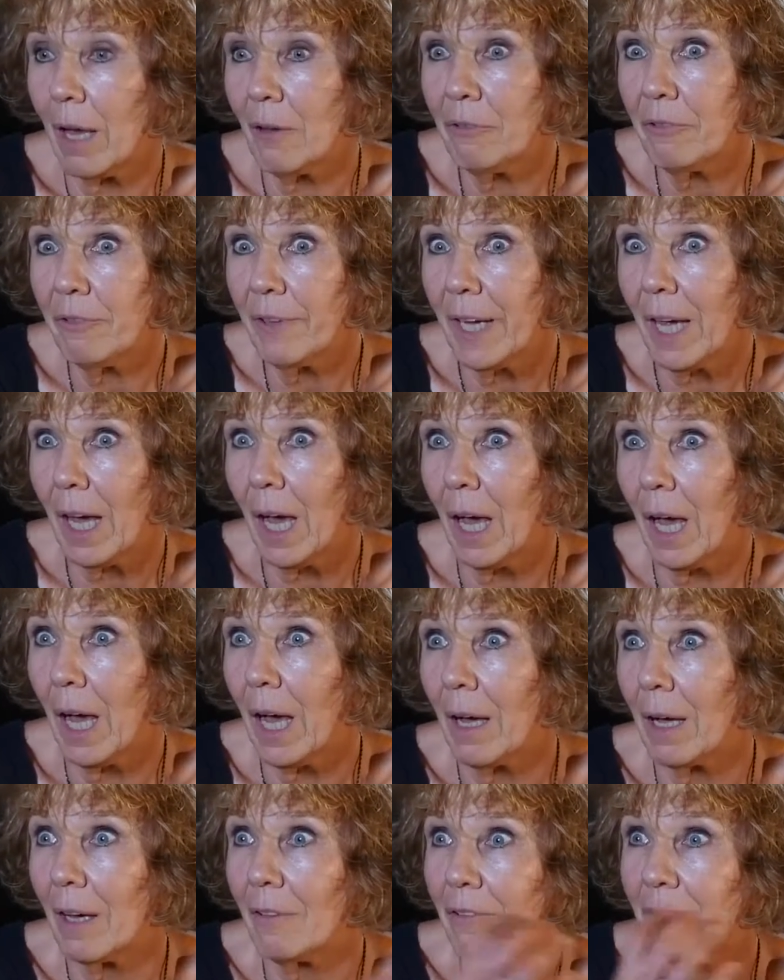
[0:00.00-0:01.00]
faire,
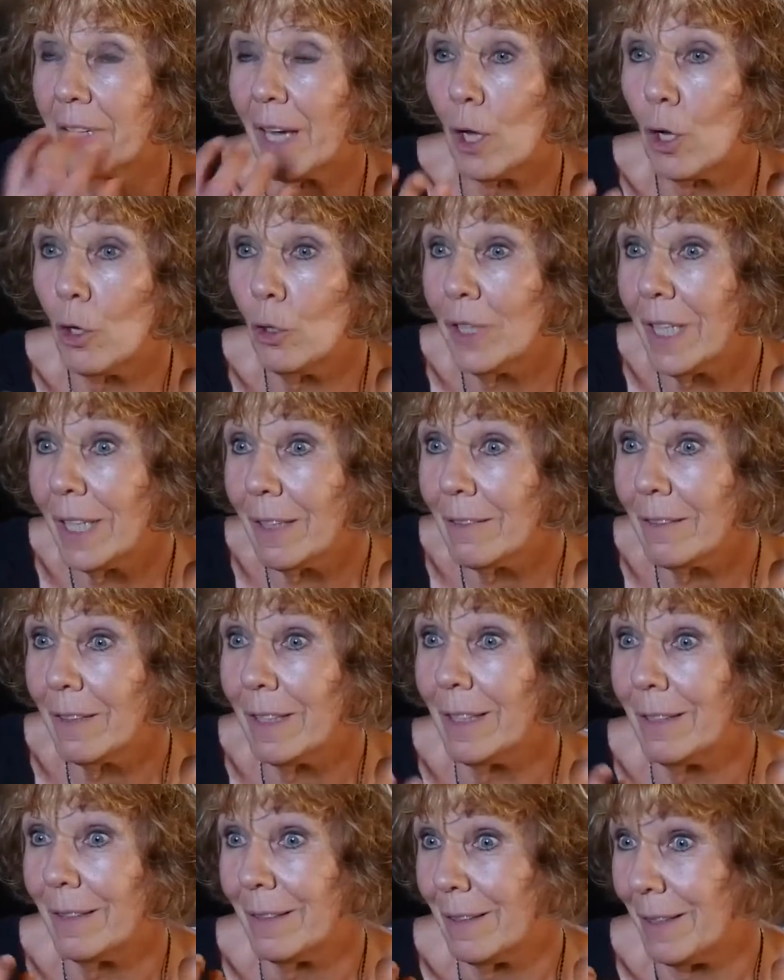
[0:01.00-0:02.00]
à faire
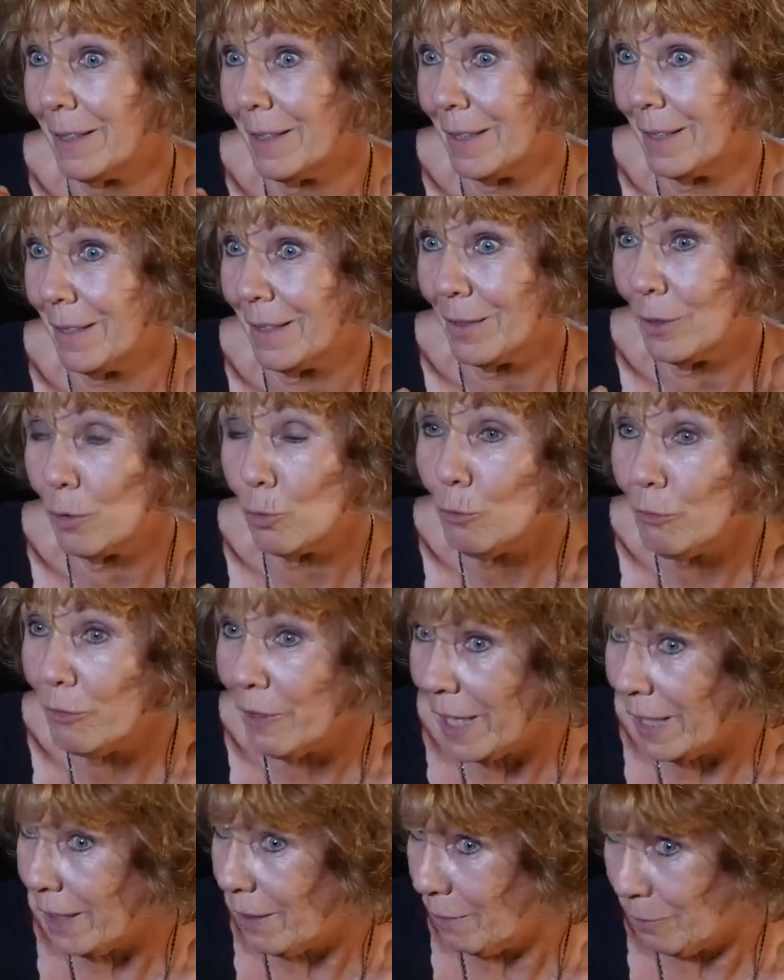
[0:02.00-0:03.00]
connecter des
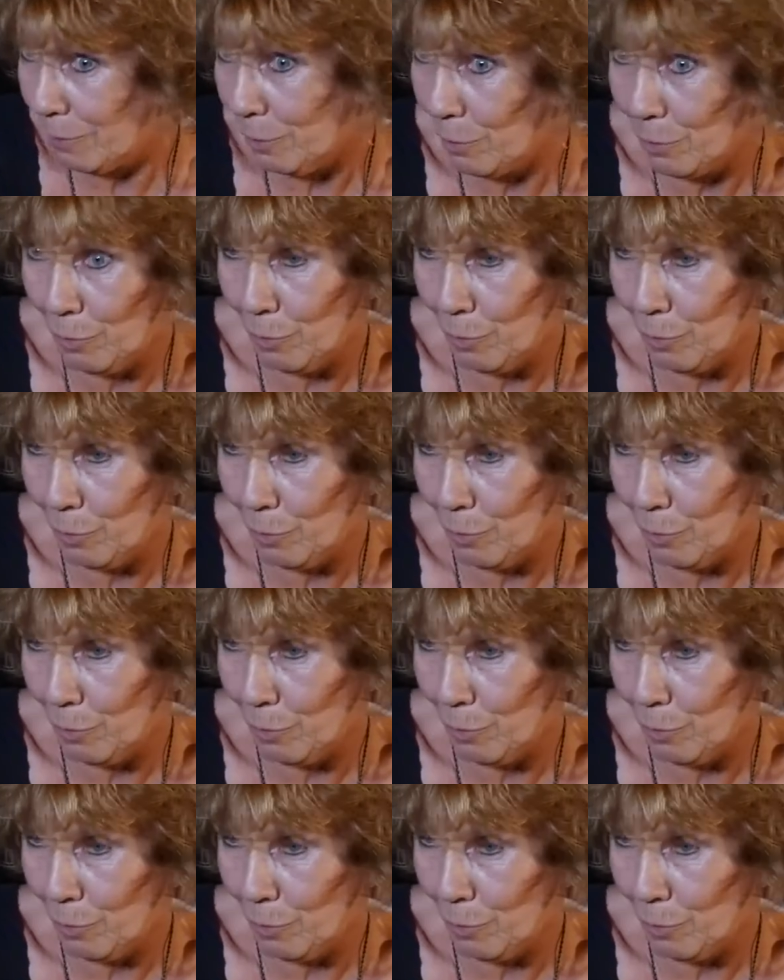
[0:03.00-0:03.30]
nouvelles